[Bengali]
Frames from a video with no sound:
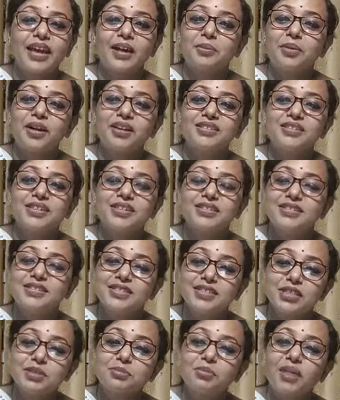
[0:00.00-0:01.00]
একবার সেই
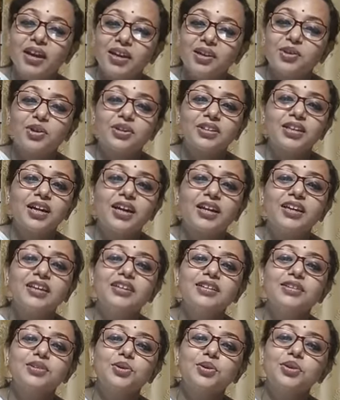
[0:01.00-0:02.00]
শ্রী মায়ের কথায়
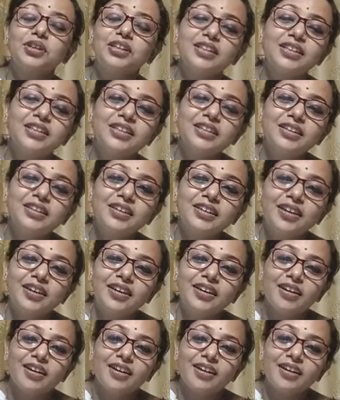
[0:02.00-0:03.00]
নলিনী
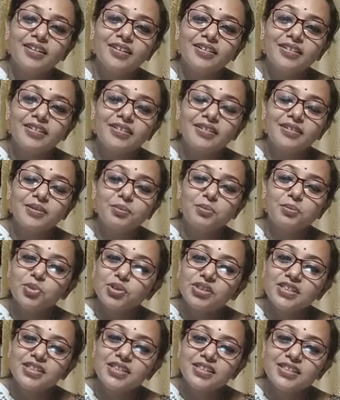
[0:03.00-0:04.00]

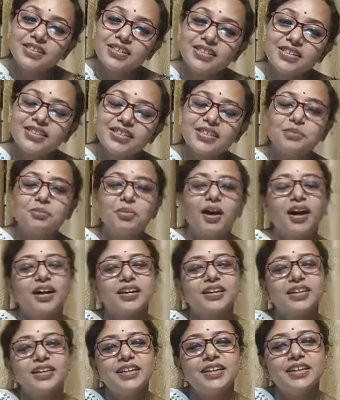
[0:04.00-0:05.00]
বলছেন শ্রী
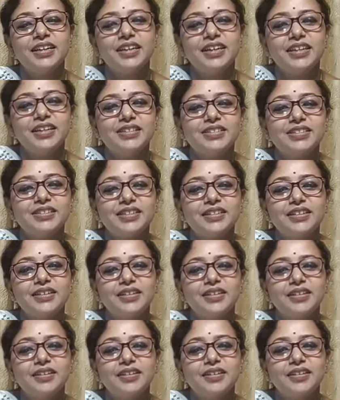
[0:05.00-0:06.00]
মাকে যে
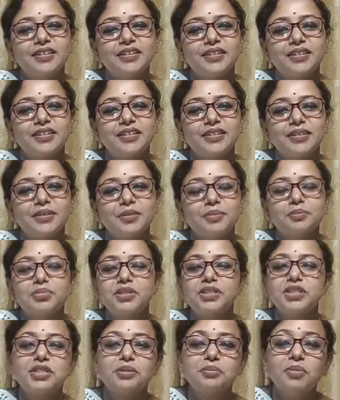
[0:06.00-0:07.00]

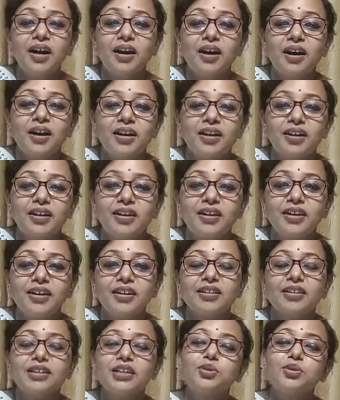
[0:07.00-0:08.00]
পিসিমা
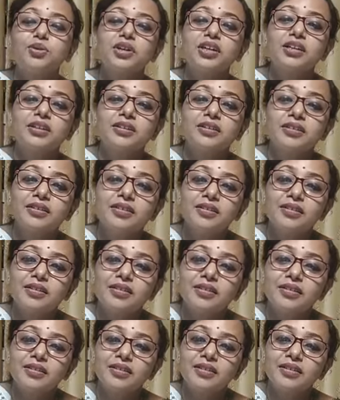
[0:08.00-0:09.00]
কি করে
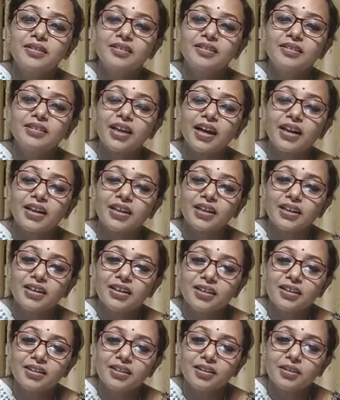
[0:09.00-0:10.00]
তাকে
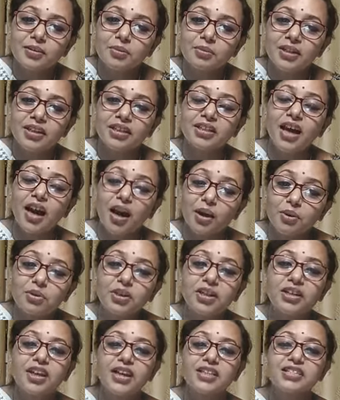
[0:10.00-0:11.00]
মানে ঠাকুরের